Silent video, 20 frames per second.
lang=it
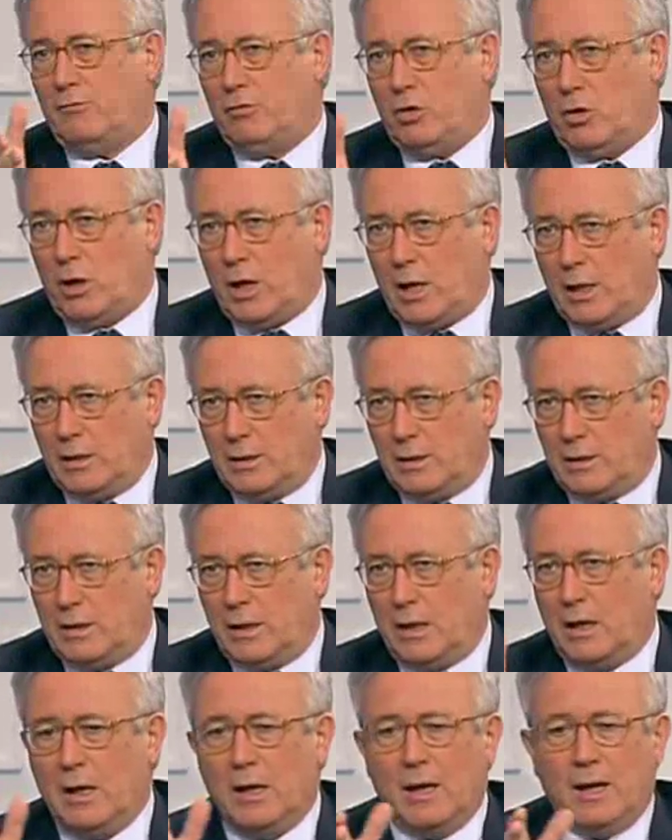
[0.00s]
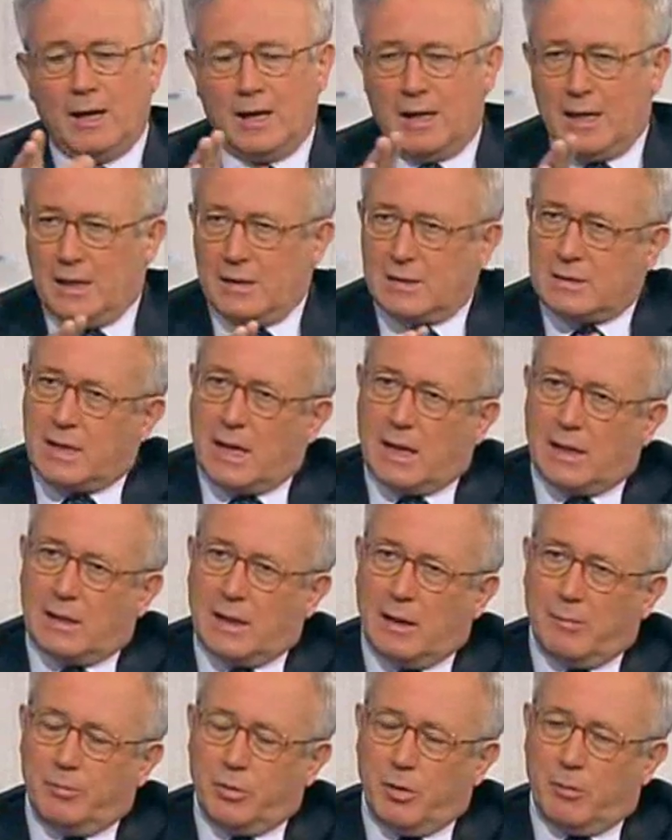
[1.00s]
Violante, che è
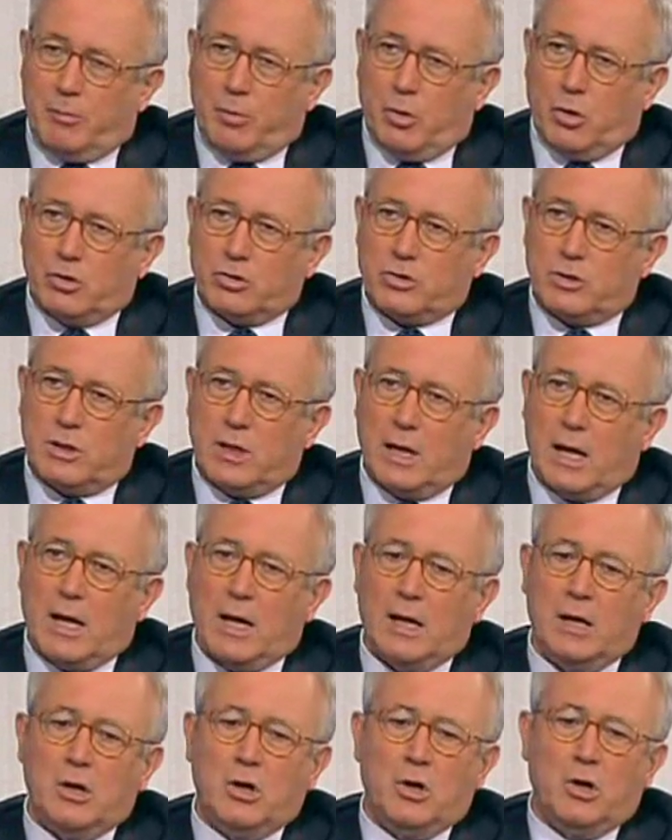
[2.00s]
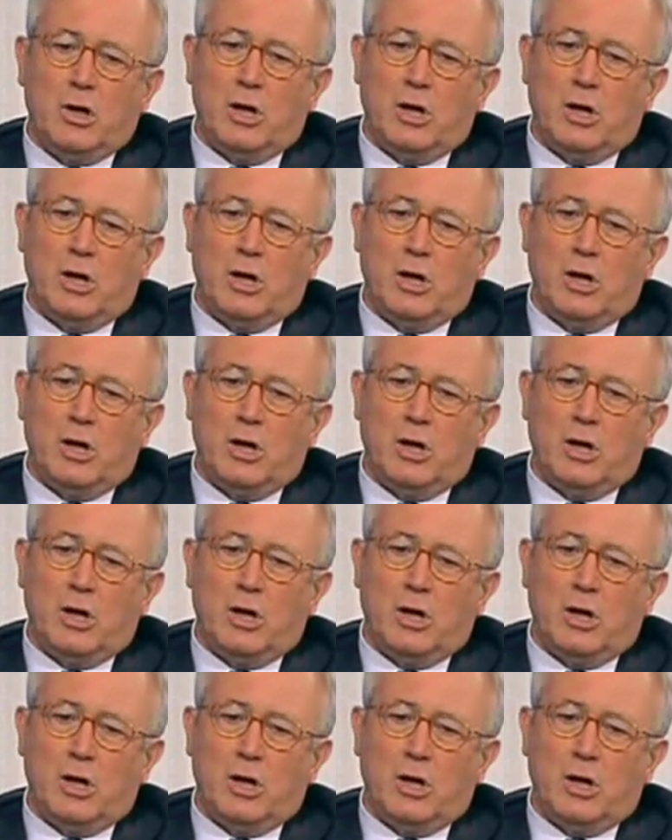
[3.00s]
stata proposta